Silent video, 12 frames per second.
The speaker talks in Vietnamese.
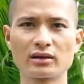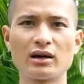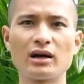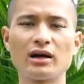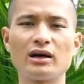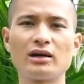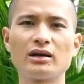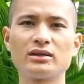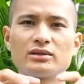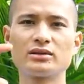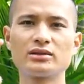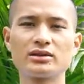
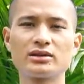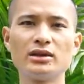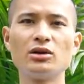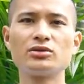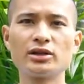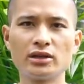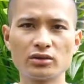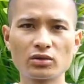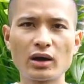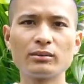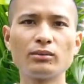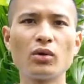uh, điều chỉnh
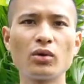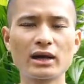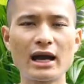toàn bộ